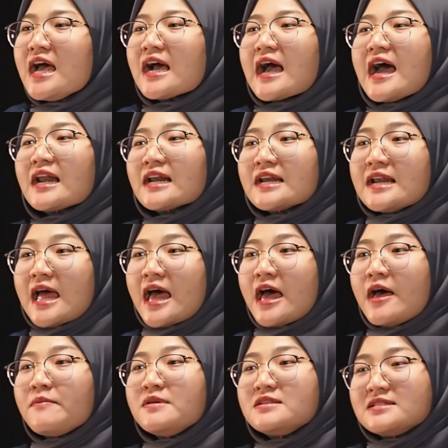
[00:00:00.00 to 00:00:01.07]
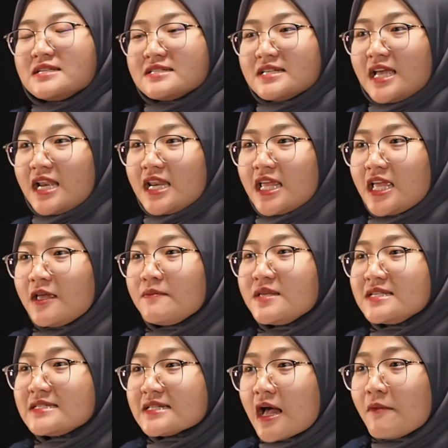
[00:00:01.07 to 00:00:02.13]
Karena bisnis ini
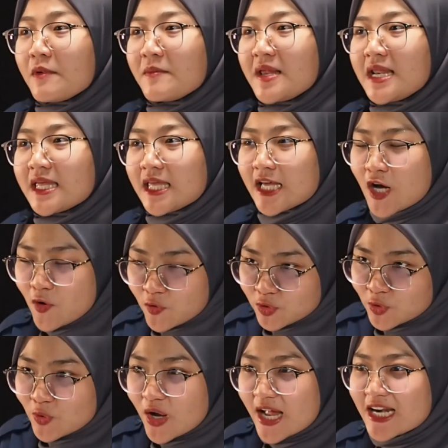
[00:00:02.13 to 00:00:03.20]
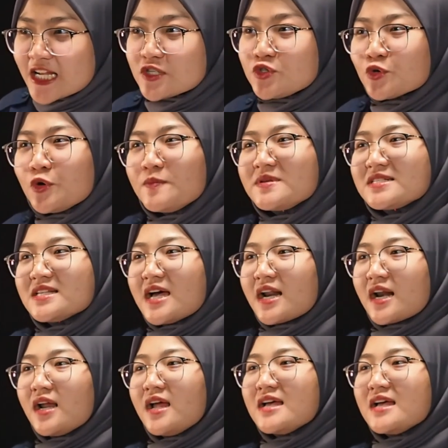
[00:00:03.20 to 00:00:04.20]
bisa memiliki keuntungan yang cukup besar